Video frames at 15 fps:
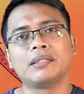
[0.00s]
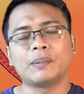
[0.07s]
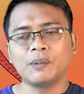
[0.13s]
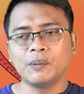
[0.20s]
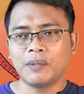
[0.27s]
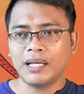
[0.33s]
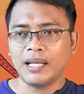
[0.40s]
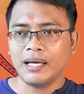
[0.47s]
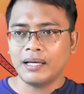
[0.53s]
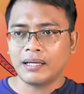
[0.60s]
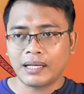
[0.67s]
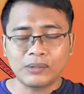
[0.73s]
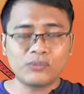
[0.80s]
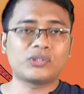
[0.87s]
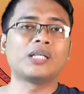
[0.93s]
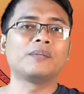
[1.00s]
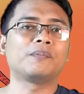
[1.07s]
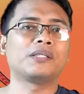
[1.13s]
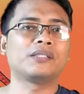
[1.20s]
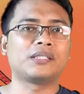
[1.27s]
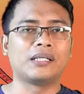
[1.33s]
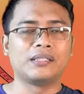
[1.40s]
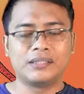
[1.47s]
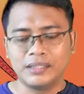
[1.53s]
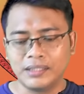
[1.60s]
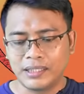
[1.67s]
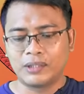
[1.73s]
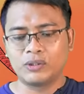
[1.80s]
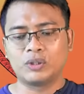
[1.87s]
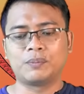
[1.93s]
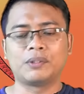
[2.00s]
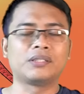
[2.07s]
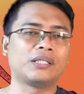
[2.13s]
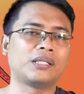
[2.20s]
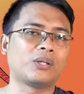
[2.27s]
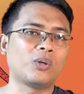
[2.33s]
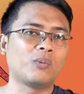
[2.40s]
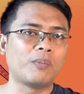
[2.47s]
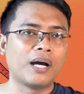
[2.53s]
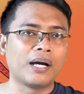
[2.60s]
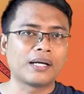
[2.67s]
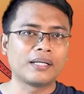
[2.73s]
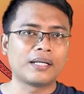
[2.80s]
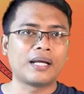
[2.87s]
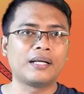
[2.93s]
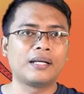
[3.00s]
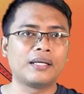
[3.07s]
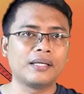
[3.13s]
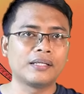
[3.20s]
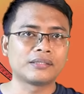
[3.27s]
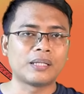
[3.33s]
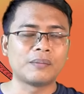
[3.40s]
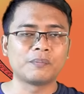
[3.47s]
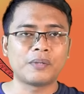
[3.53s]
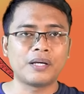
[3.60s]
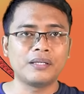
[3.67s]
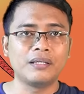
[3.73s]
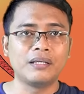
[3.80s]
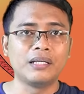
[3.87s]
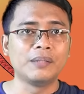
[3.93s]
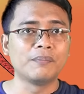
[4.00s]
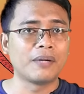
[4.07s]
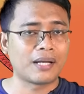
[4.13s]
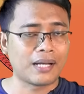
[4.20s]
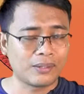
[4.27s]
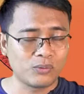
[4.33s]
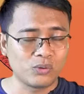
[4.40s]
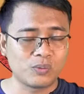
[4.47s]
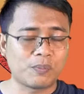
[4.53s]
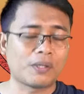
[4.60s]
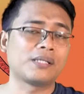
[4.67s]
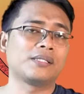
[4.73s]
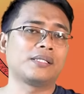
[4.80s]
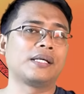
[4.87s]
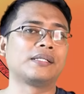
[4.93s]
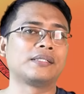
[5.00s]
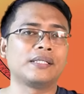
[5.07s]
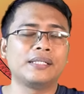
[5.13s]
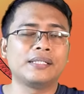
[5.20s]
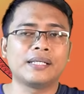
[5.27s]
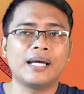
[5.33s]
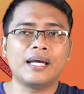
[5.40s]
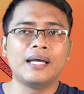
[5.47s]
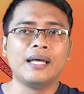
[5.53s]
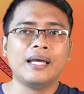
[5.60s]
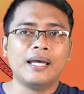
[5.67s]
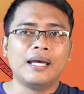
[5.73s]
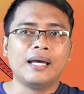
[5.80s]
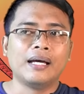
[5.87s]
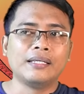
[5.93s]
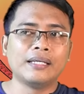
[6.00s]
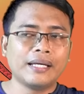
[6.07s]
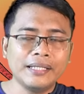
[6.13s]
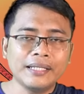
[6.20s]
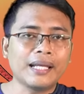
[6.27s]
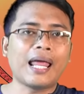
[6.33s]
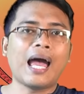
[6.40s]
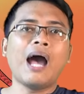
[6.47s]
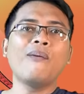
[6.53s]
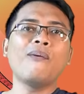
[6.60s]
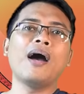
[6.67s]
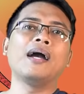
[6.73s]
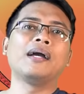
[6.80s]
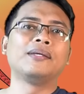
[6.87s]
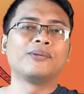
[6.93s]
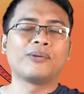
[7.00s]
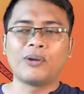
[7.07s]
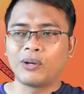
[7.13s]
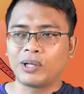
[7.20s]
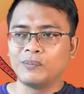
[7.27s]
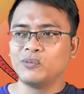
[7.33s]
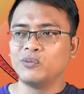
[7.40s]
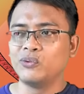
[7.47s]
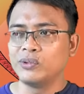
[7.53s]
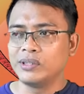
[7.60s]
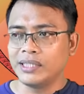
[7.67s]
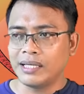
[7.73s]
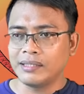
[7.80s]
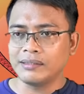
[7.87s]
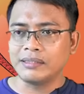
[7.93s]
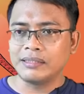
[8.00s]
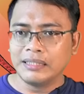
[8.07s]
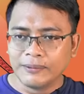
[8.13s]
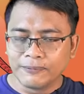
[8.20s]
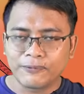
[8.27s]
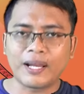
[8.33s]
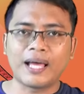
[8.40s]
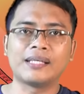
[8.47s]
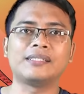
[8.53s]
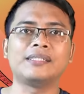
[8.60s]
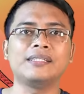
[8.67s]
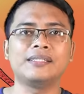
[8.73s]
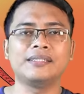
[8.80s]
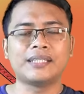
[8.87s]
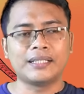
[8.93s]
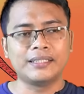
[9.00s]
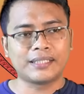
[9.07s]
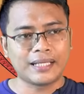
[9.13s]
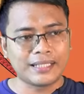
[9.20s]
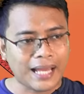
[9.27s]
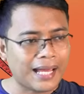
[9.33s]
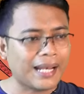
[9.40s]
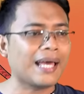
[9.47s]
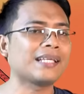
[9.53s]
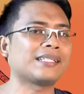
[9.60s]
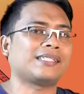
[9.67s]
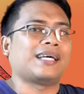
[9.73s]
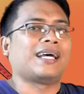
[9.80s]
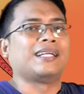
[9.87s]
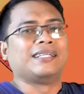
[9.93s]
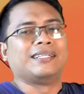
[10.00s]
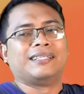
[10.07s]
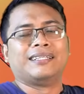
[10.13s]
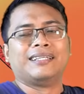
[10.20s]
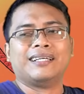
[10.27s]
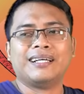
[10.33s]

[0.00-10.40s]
tapi malah ratusan persen, 300 persen atau bahkan ada yang sampai 500 persen. Sehingga ya ini ngelawak gitu kalau kemudian inflasi dijadikan alasan.